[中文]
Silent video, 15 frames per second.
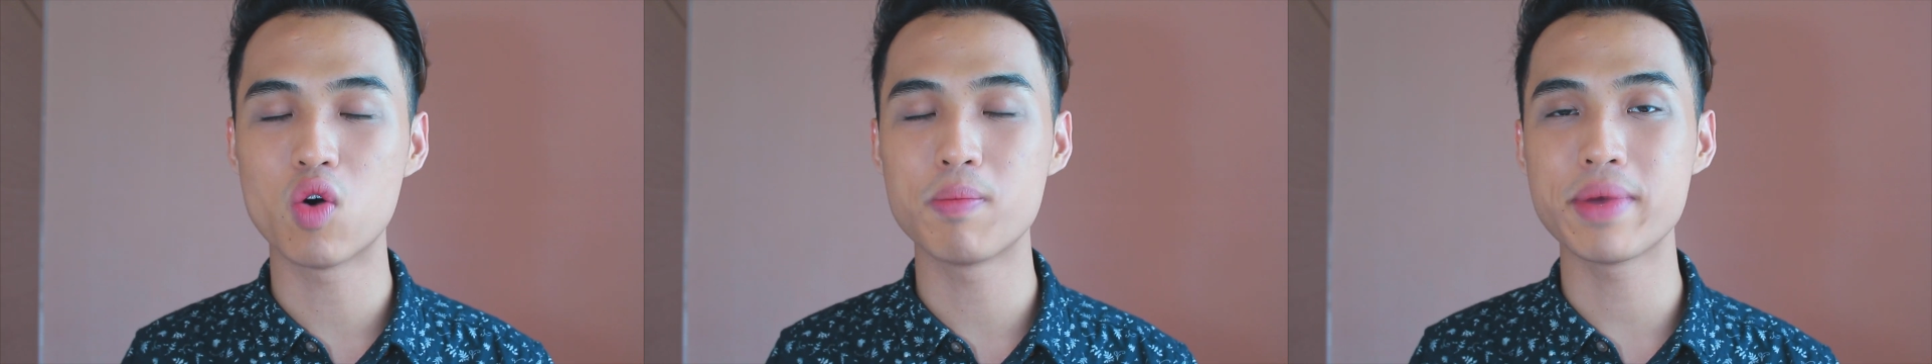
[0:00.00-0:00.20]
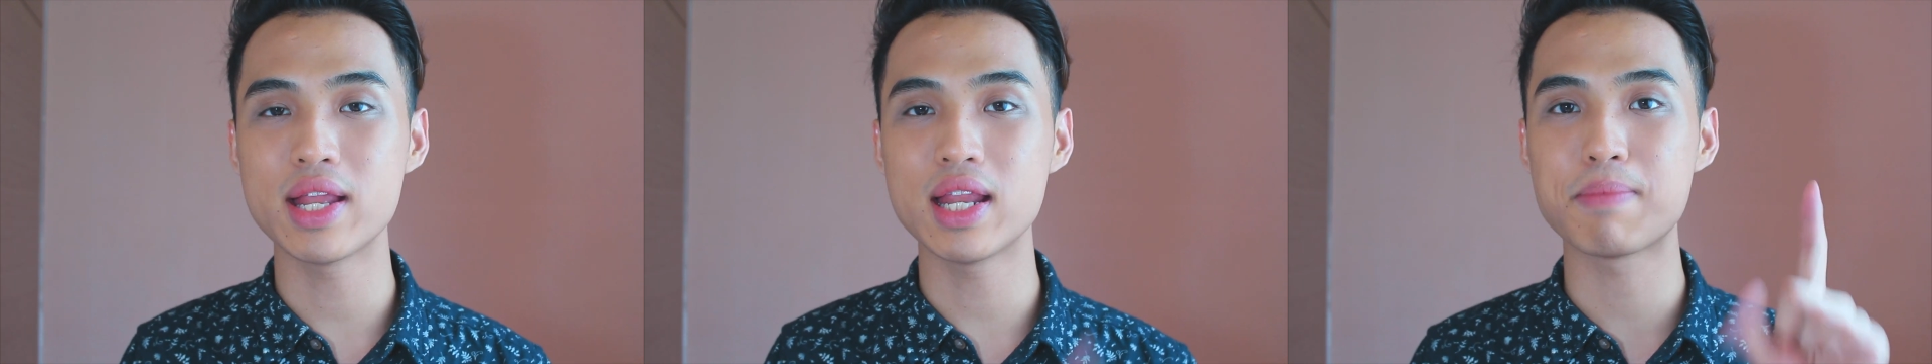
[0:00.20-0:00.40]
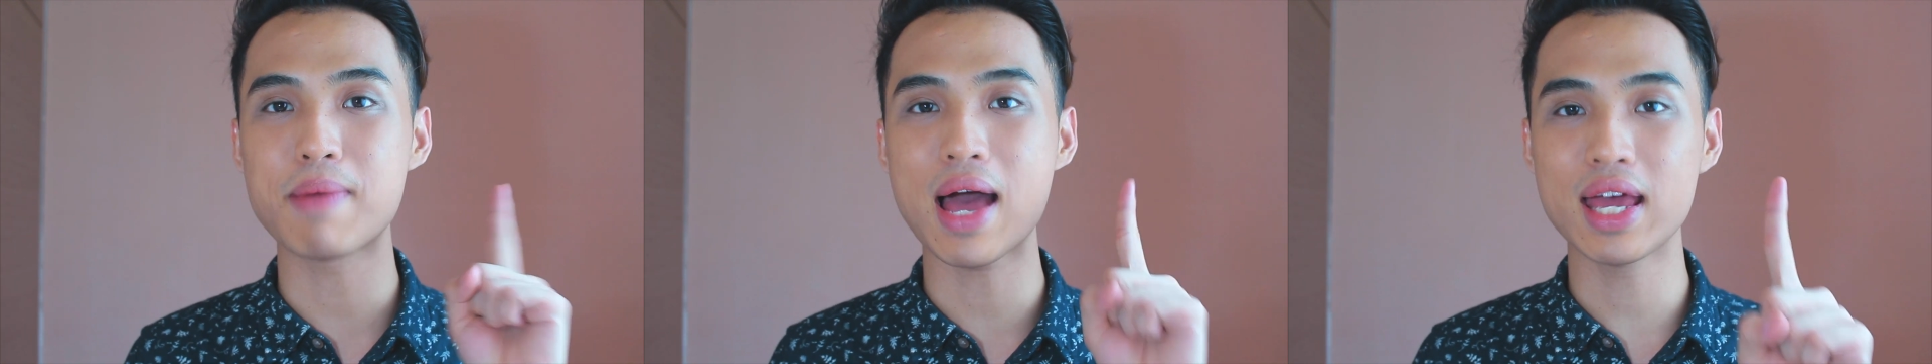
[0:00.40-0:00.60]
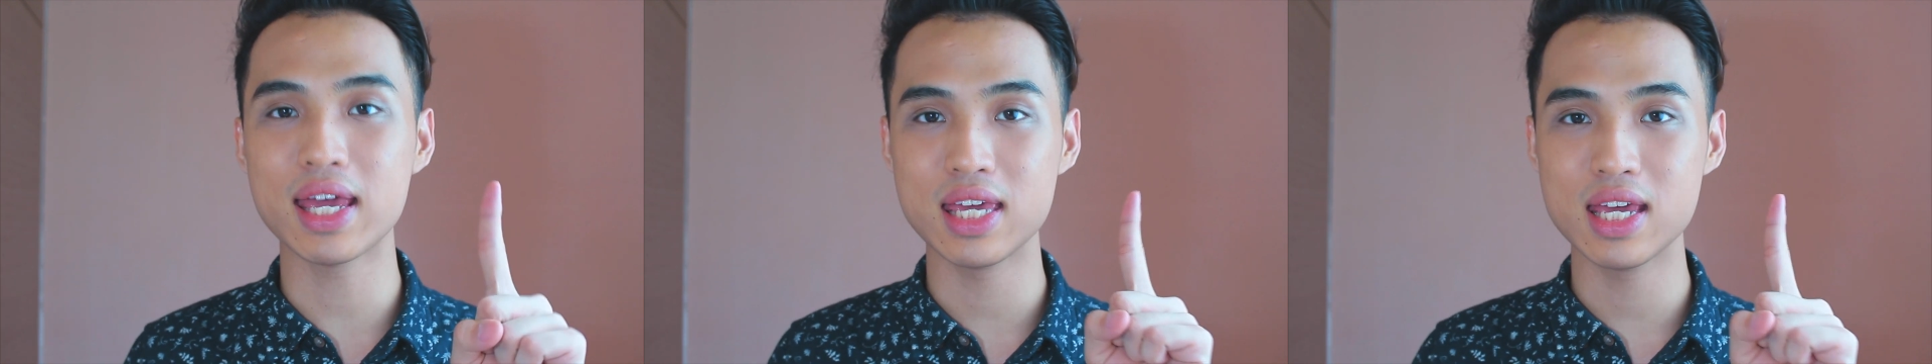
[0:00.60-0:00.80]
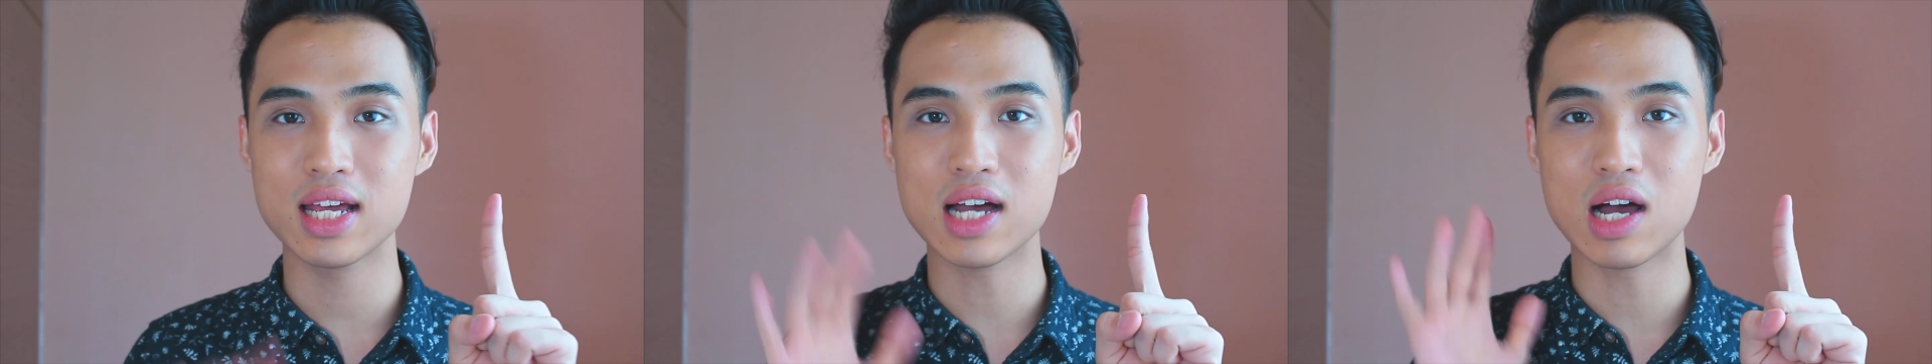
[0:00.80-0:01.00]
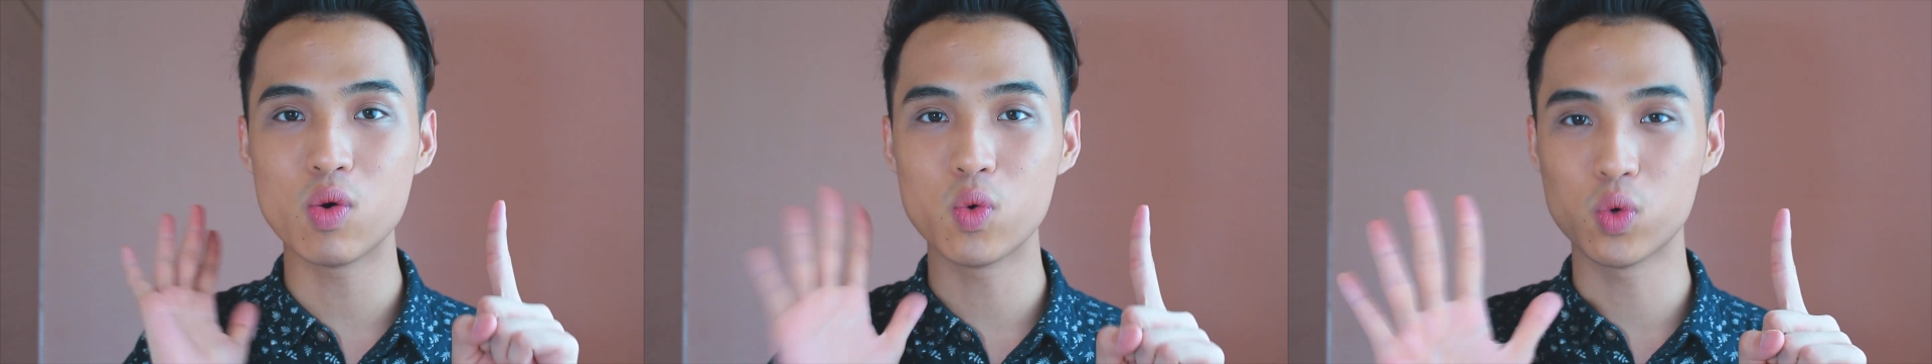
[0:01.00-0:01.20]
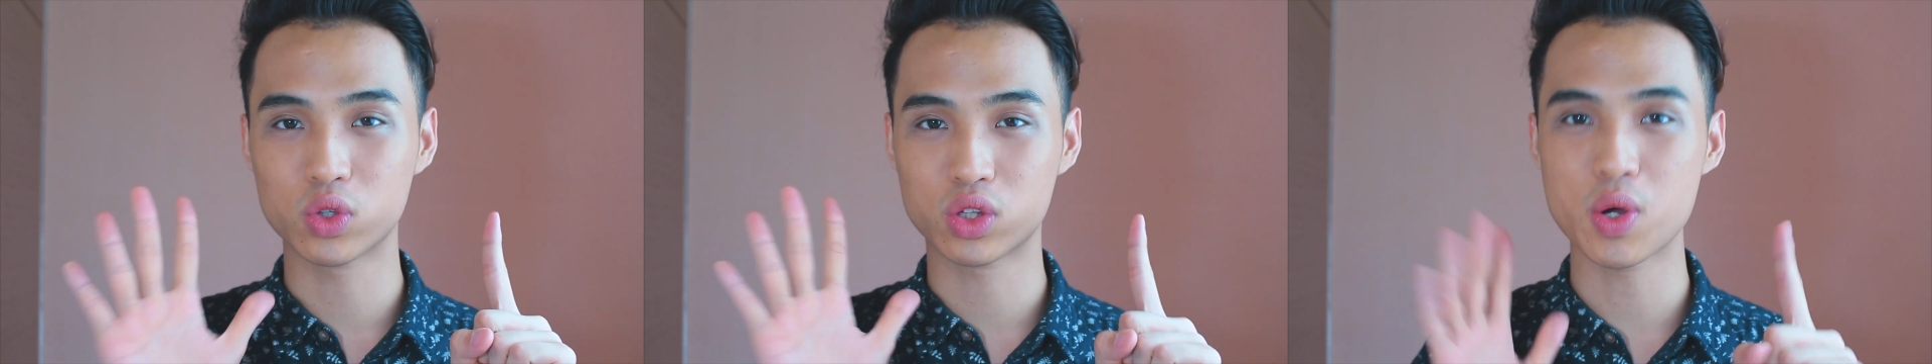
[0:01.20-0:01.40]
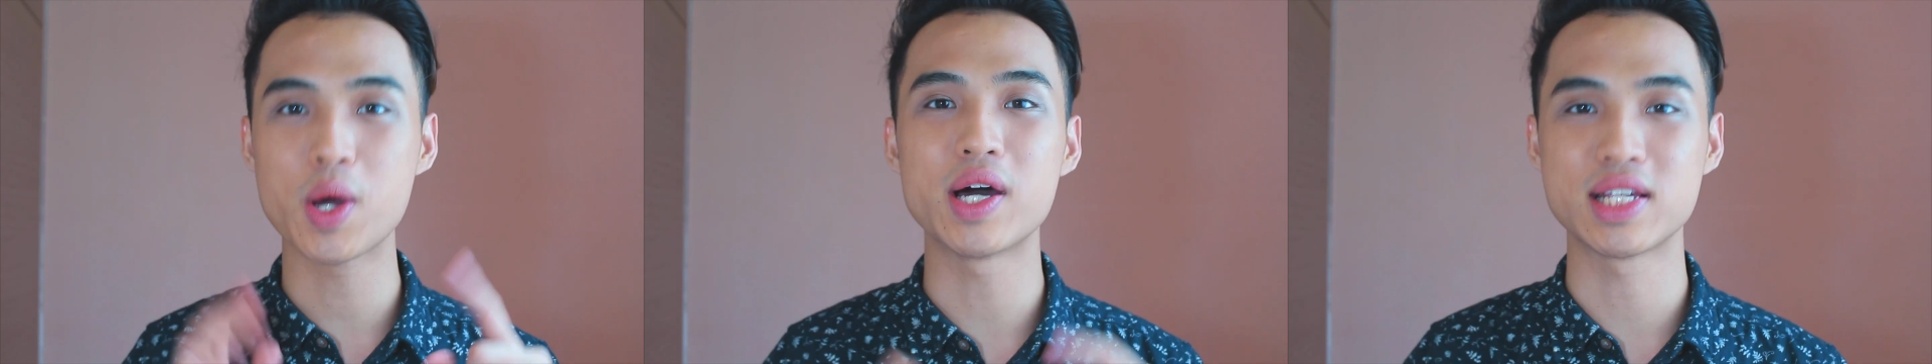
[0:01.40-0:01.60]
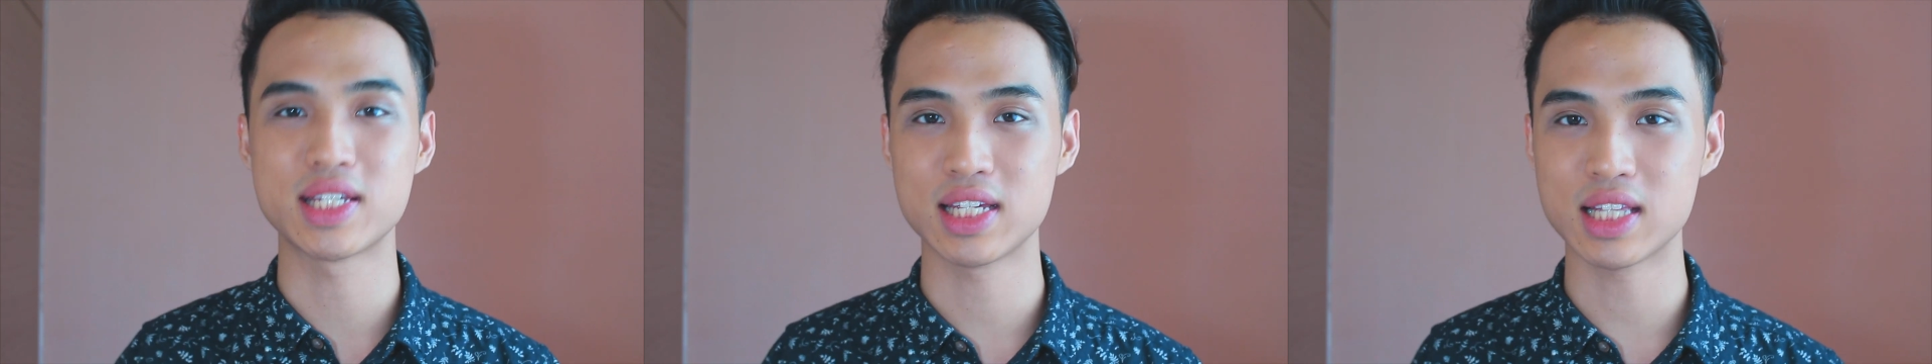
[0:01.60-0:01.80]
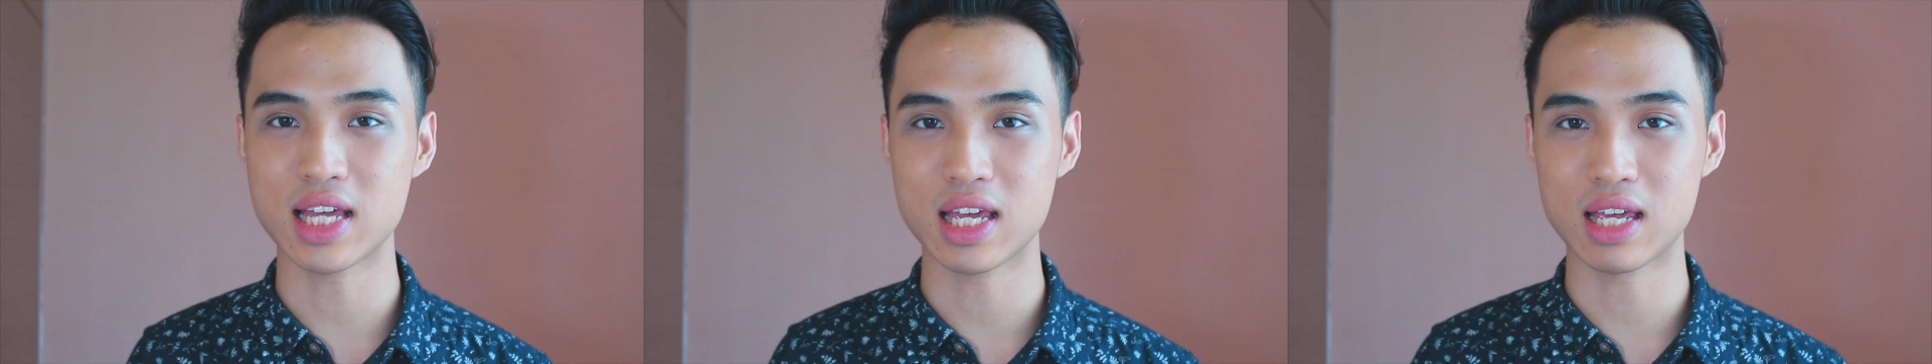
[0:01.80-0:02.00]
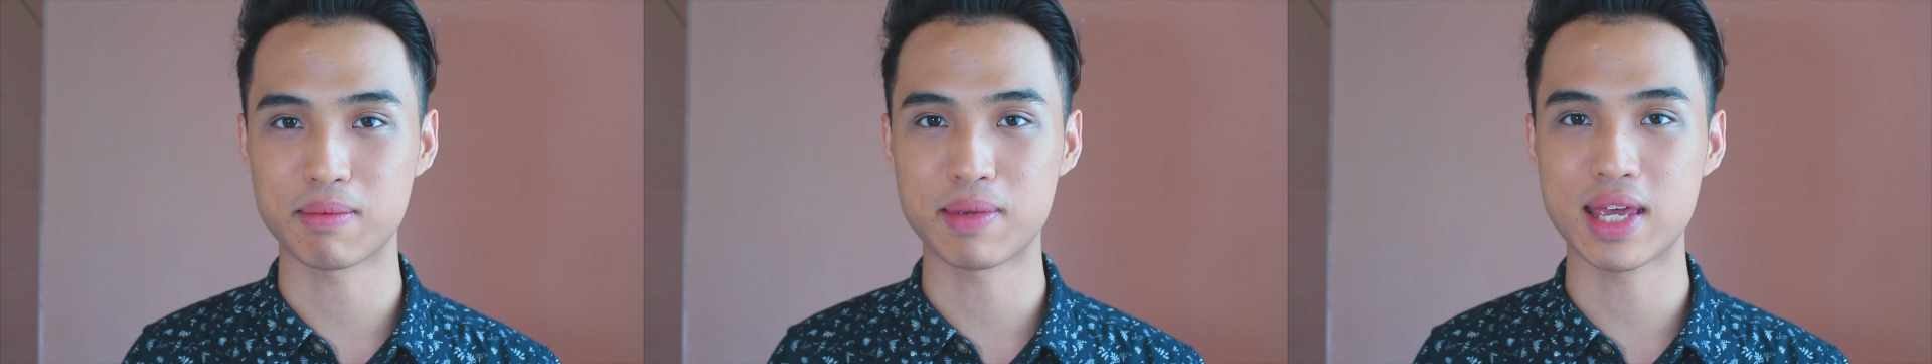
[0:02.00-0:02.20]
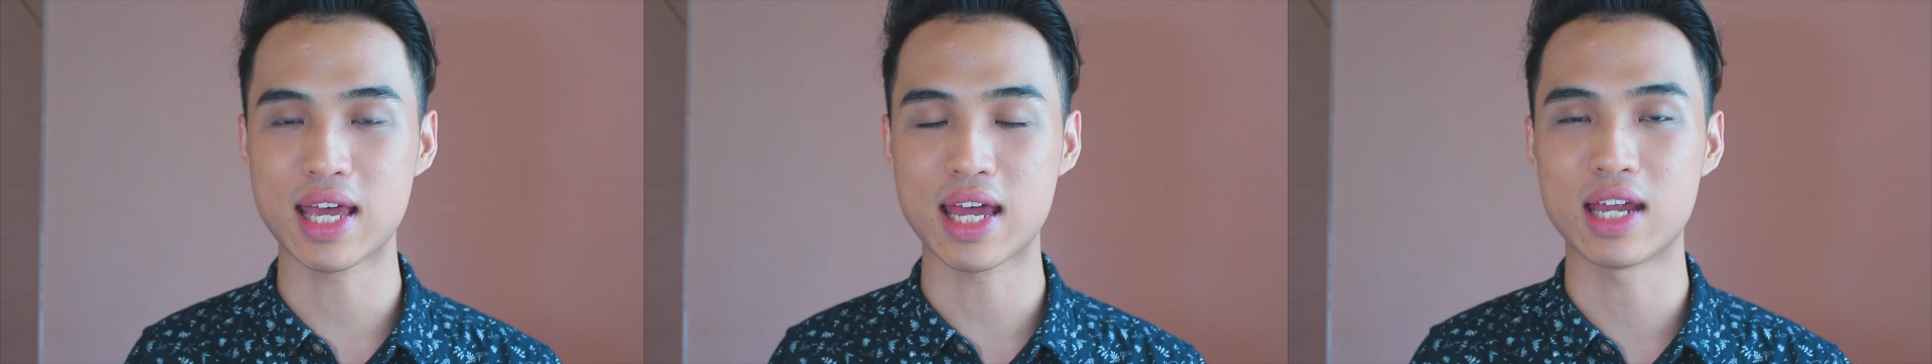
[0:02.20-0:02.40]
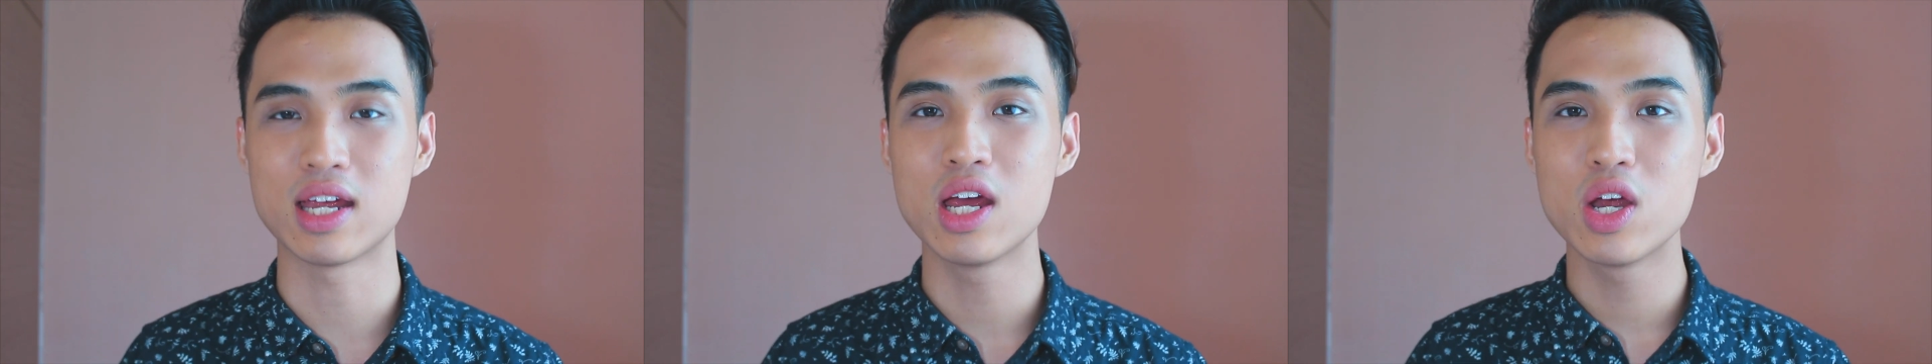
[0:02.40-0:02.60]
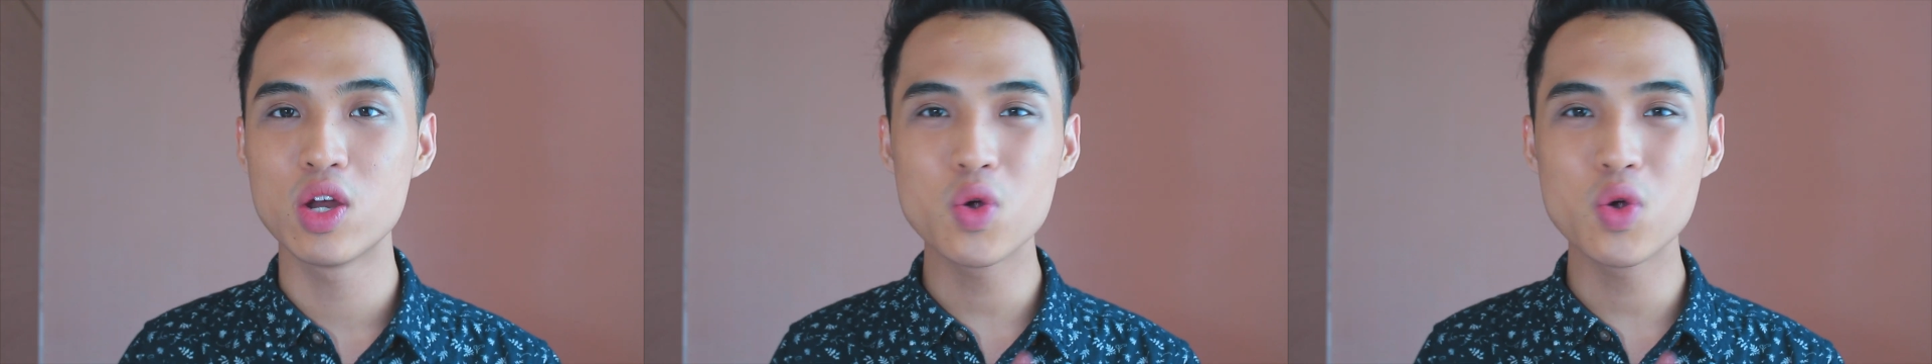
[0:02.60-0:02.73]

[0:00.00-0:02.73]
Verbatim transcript: 我每礼拜一跟五都会有新的影片。